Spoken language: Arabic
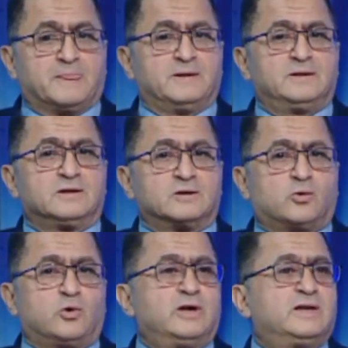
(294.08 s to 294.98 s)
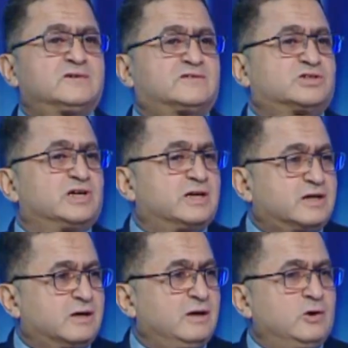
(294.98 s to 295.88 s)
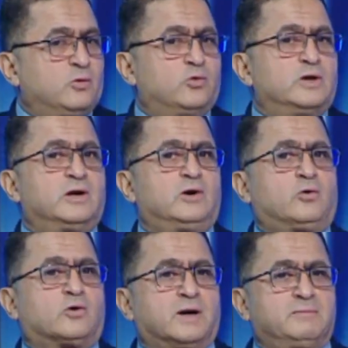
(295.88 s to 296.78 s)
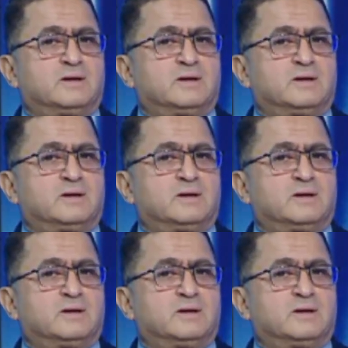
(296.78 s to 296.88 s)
ان كل الناس تشارك والحكام